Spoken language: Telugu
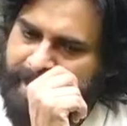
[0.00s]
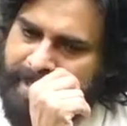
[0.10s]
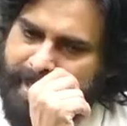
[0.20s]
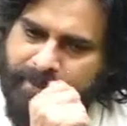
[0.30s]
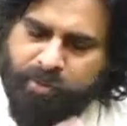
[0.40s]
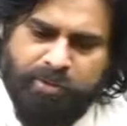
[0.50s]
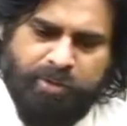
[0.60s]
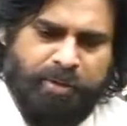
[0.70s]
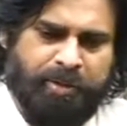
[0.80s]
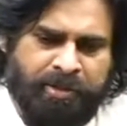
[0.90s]
ఈ
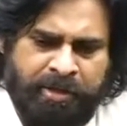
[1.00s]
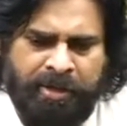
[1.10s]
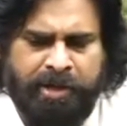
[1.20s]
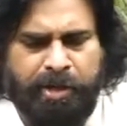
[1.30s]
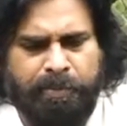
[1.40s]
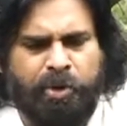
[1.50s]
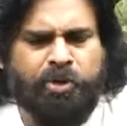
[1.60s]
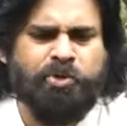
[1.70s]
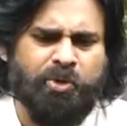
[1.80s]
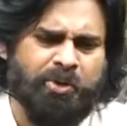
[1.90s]
హైకోర్టులో
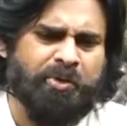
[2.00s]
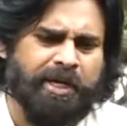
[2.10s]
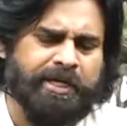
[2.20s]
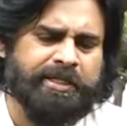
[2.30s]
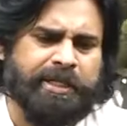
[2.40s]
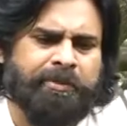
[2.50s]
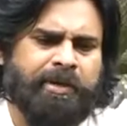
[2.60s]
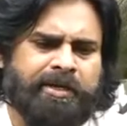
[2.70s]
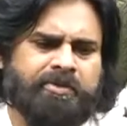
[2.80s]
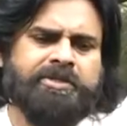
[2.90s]
పోగొట్టుకోవడం కూడా ఇది
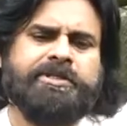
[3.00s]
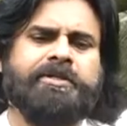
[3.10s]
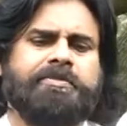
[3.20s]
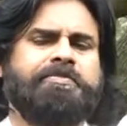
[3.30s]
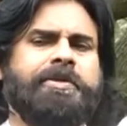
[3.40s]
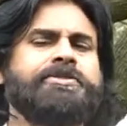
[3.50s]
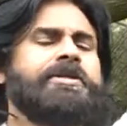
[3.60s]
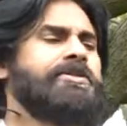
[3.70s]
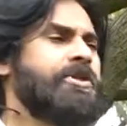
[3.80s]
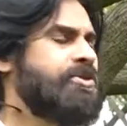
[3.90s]
వాళ్ళు ఒకసారి
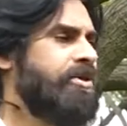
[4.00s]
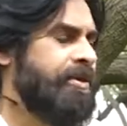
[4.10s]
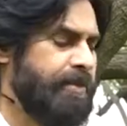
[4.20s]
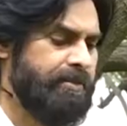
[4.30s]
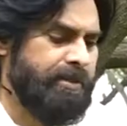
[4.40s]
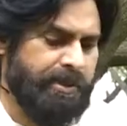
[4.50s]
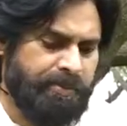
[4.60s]
పరిశీలన చేసుకోవాలి మేము